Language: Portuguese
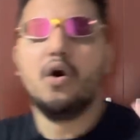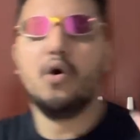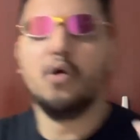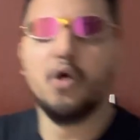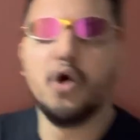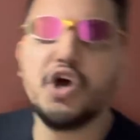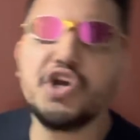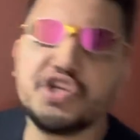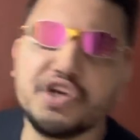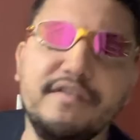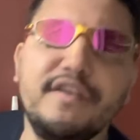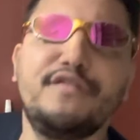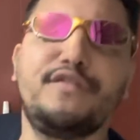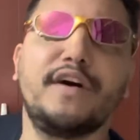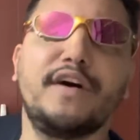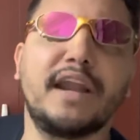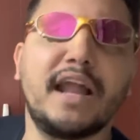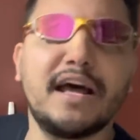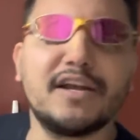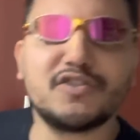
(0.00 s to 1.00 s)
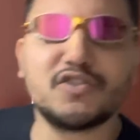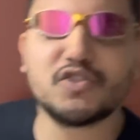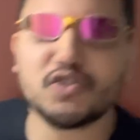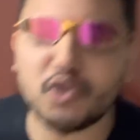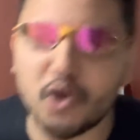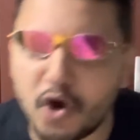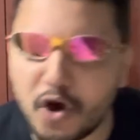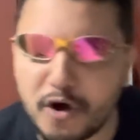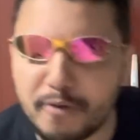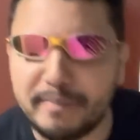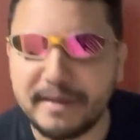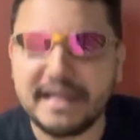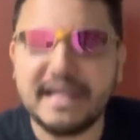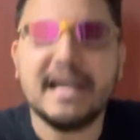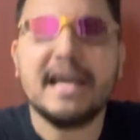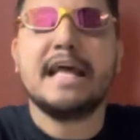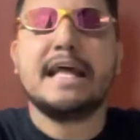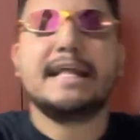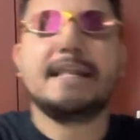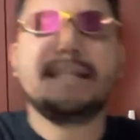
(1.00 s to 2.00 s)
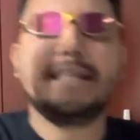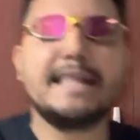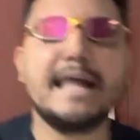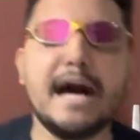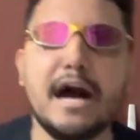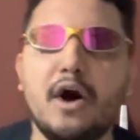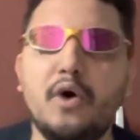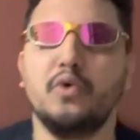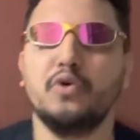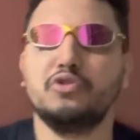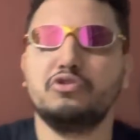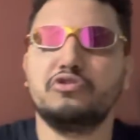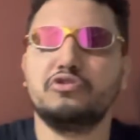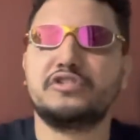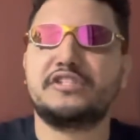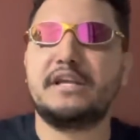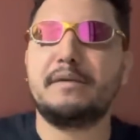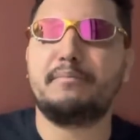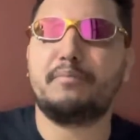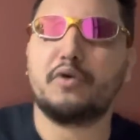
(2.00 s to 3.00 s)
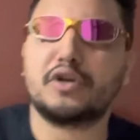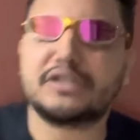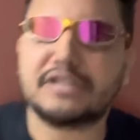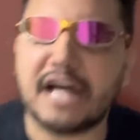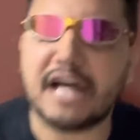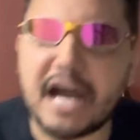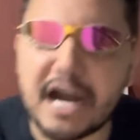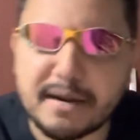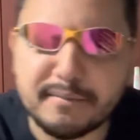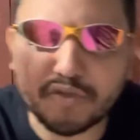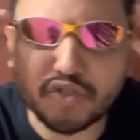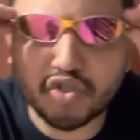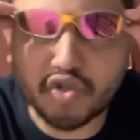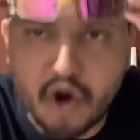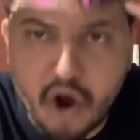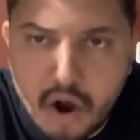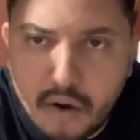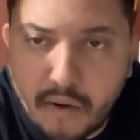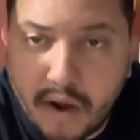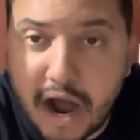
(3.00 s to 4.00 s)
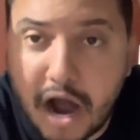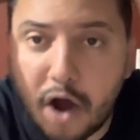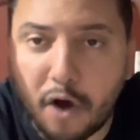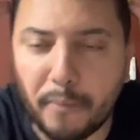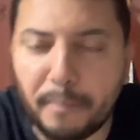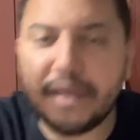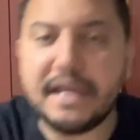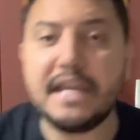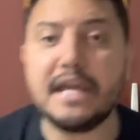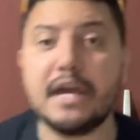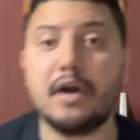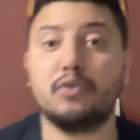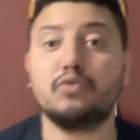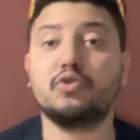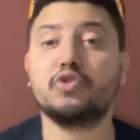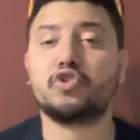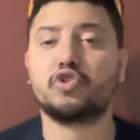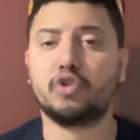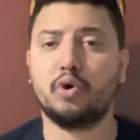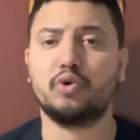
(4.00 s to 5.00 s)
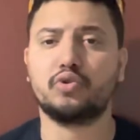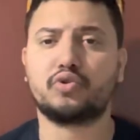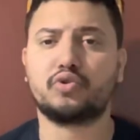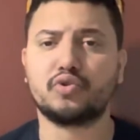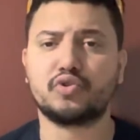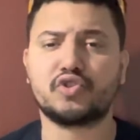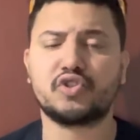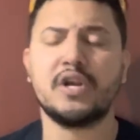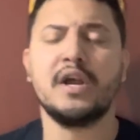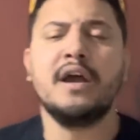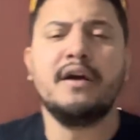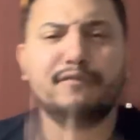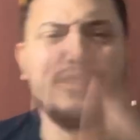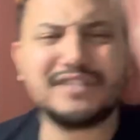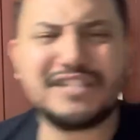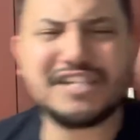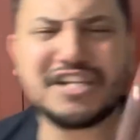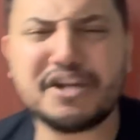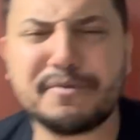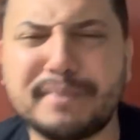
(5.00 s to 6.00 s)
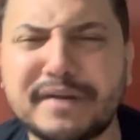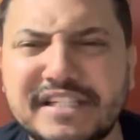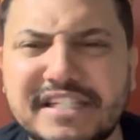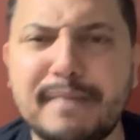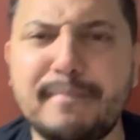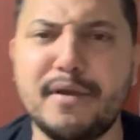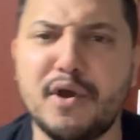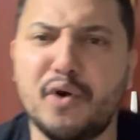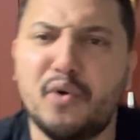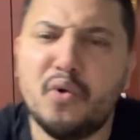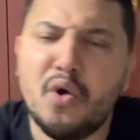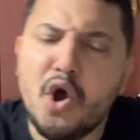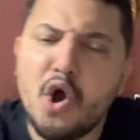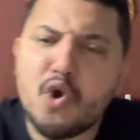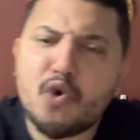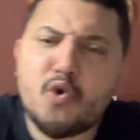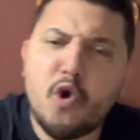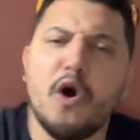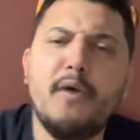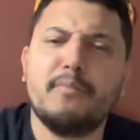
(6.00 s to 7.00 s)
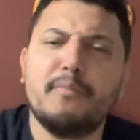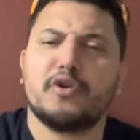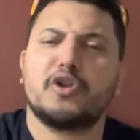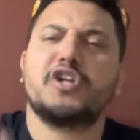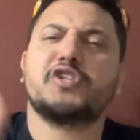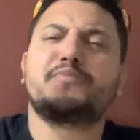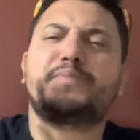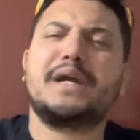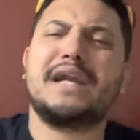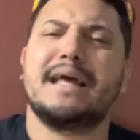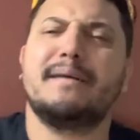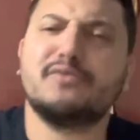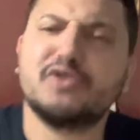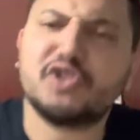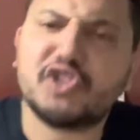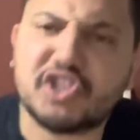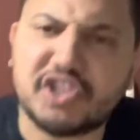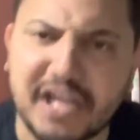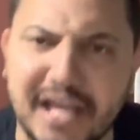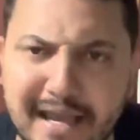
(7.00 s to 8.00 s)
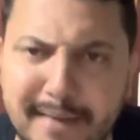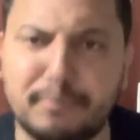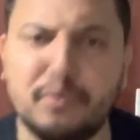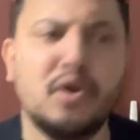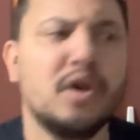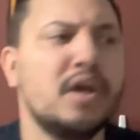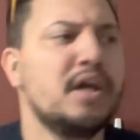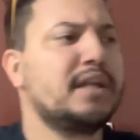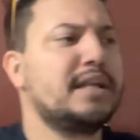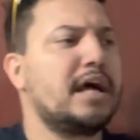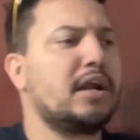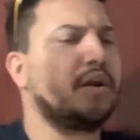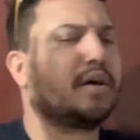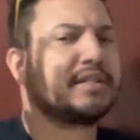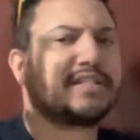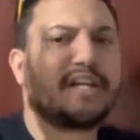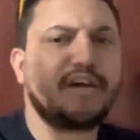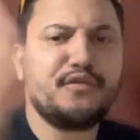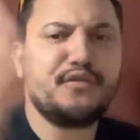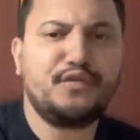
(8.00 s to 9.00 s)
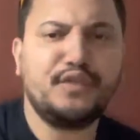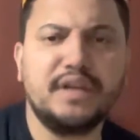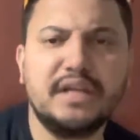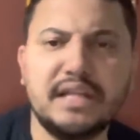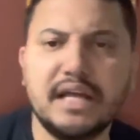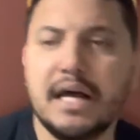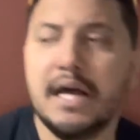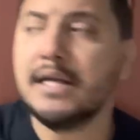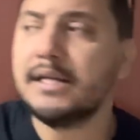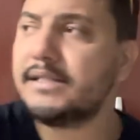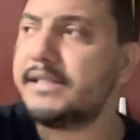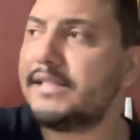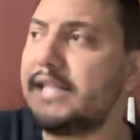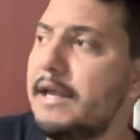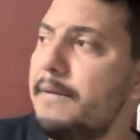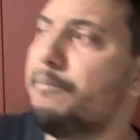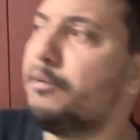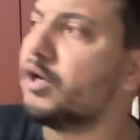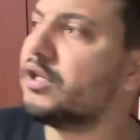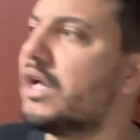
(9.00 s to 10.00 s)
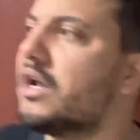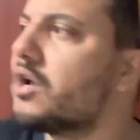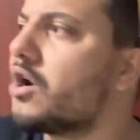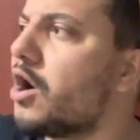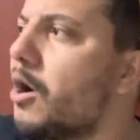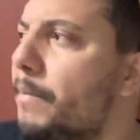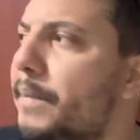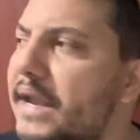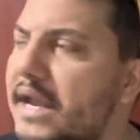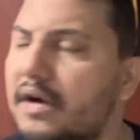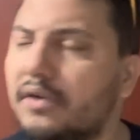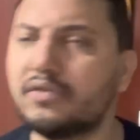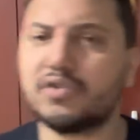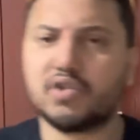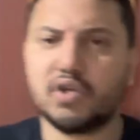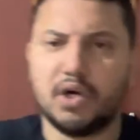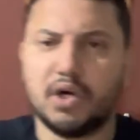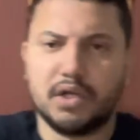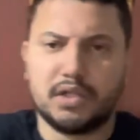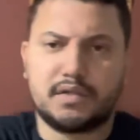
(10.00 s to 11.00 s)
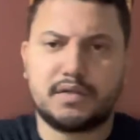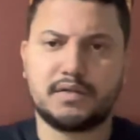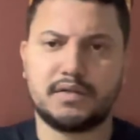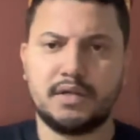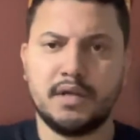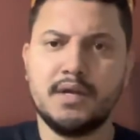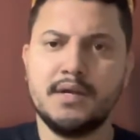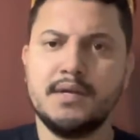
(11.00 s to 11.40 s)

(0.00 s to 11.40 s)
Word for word: Hoje eu vim falar sobre não nos importarmos com a opinião dos outros. Você já percebeu como nós perdemos tempo na nossa vida se importando com a opinião dos outros?